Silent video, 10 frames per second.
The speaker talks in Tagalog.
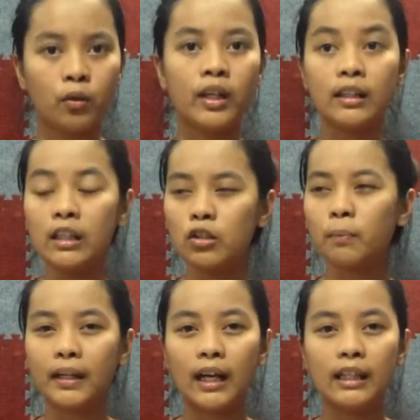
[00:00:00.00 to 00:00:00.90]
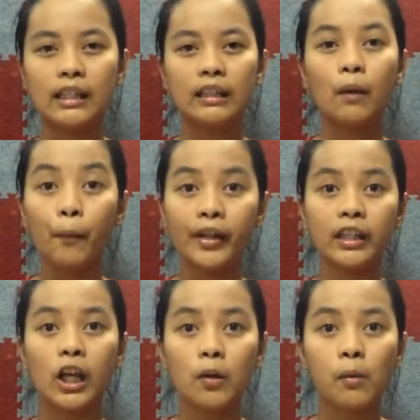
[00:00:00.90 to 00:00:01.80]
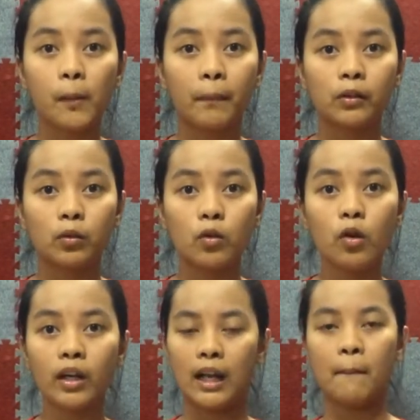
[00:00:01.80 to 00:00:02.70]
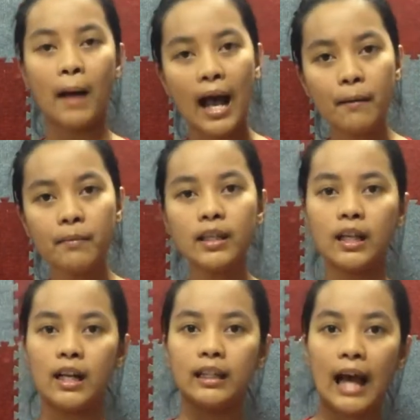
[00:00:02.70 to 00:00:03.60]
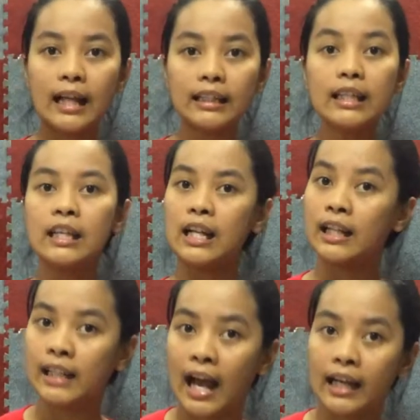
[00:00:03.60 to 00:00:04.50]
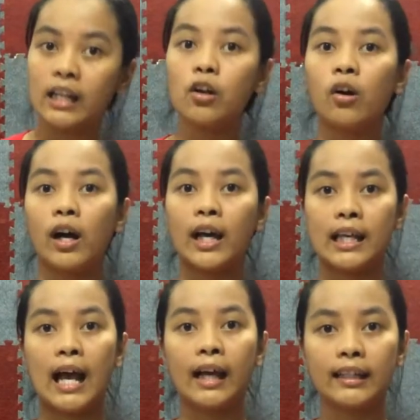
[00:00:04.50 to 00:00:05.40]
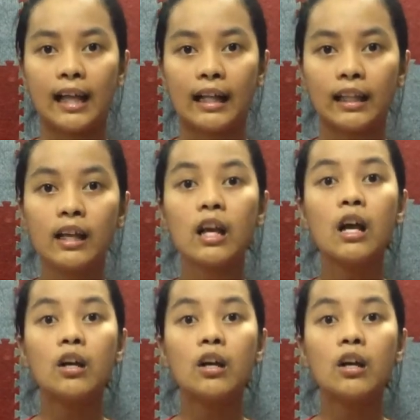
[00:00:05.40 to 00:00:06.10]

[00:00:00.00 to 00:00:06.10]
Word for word: Kung hindi nyo pa nakikita, pwede kayong magpatulong kila mami, kila daddy, kila nanay, o kaya kay tatay.